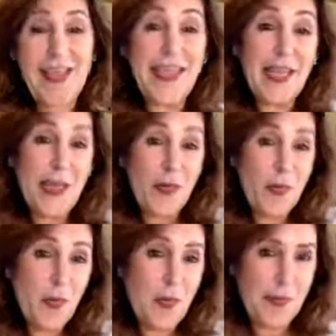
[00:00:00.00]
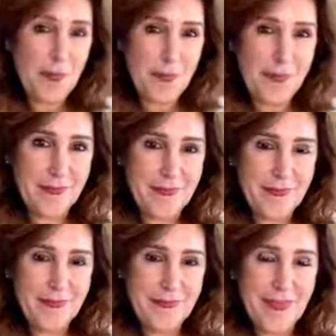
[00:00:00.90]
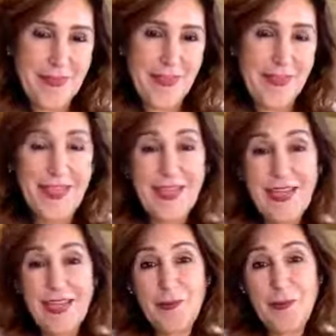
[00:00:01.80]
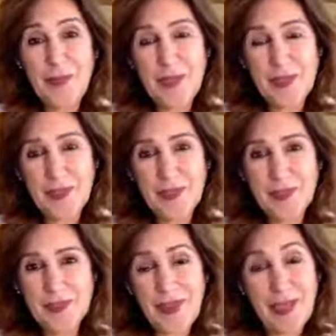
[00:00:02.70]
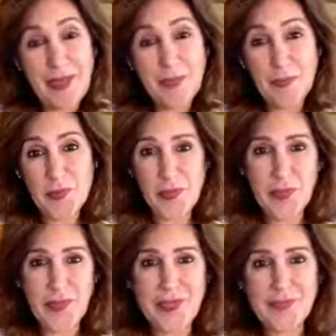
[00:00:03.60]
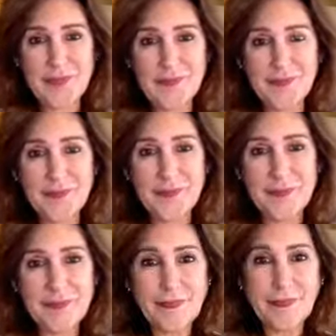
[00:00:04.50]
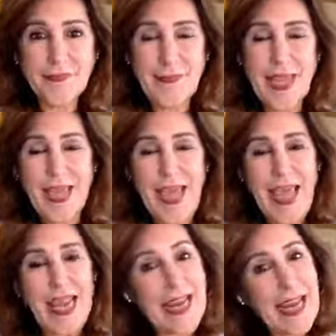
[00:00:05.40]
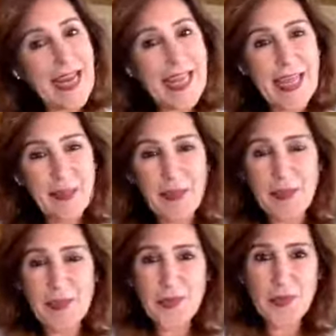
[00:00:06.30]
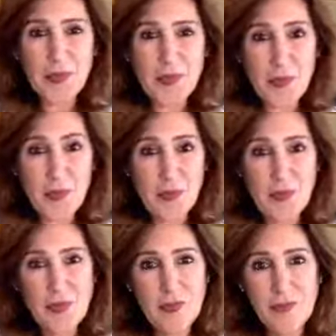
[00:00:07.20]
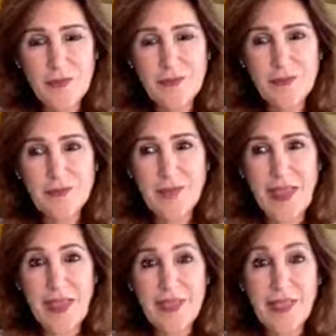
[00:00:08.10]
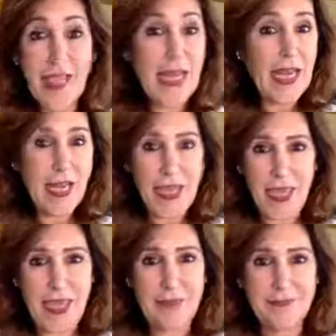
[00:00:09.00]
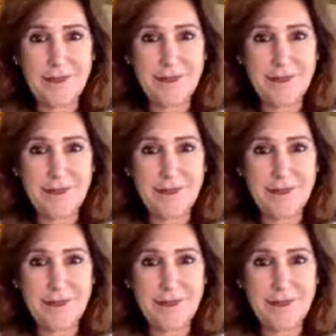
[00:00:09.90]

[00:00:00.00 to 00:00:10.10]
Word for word: de tener un cuerpo, de tener un corazón, de tener emociones. En realidad lo que nosotros somos es energía.